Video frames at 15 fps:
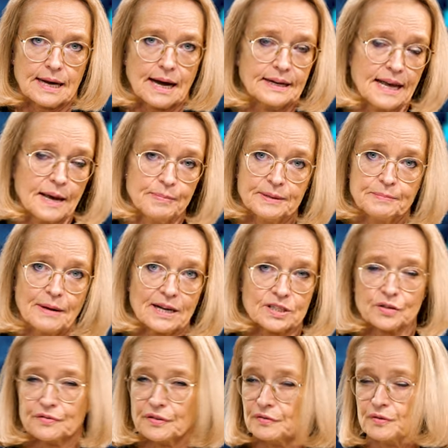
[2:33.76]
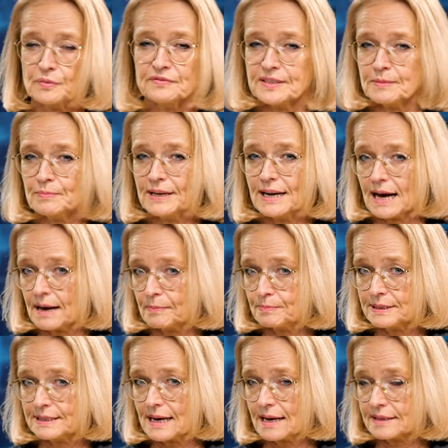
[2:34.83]
Eine EBIT-Marge von 15
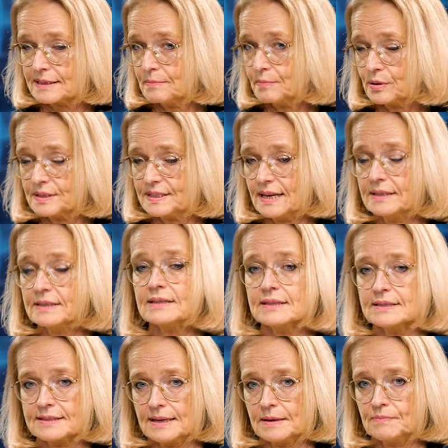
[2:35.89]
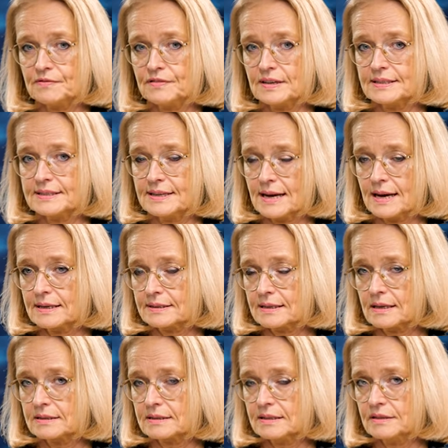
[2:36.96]
bis 18 Prozent ist ebenfalls sehr
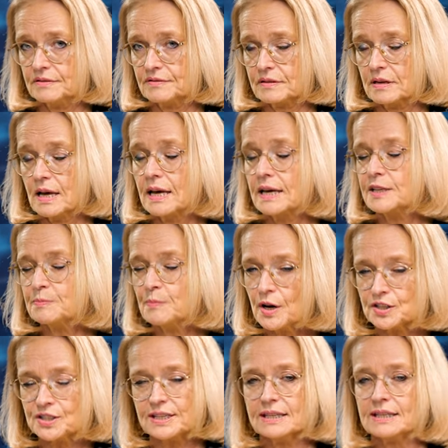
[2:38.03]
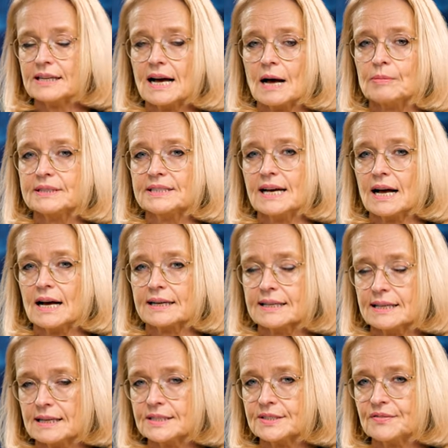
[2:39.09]
attraktiv. Ich möchte Ihnen aber die
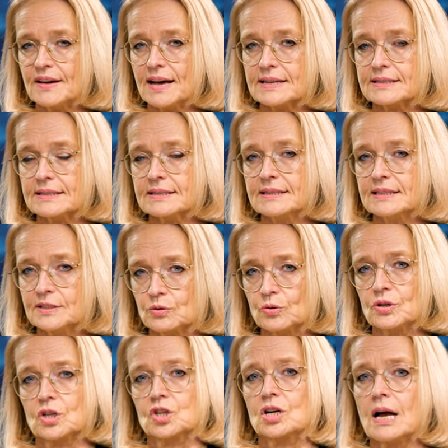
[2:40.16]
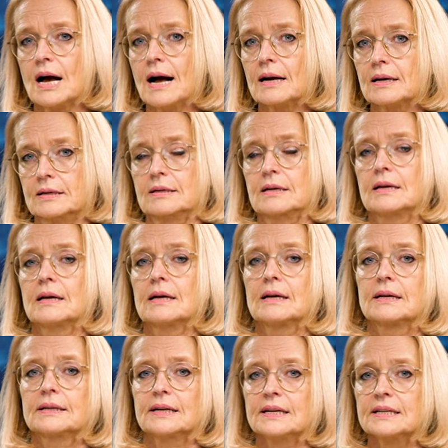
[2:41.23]
Achillesferse nicht unterschlagen,
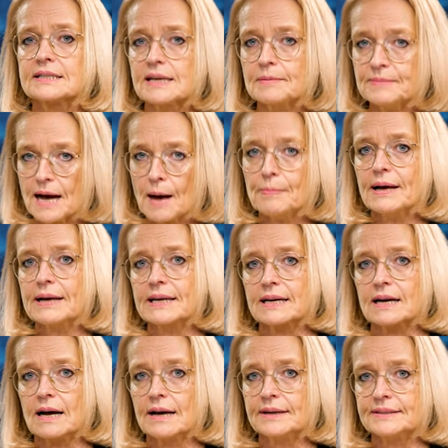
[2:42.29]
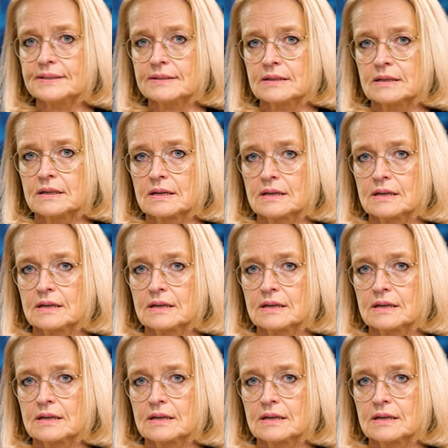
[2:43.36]
denn es gibt Abhängigkeiten